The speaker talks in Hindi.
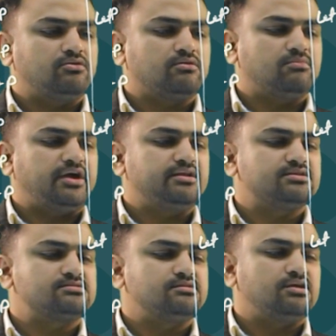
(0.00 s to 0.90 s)
और
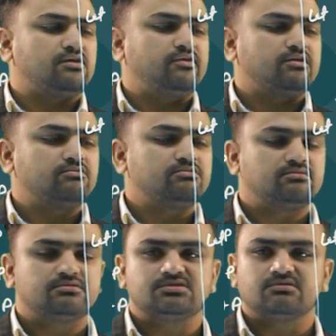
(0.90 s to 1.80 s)
माइनस थ्री इक्वल टू
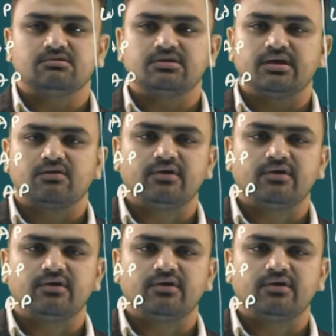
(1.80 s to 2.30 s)
ज़ीरो ये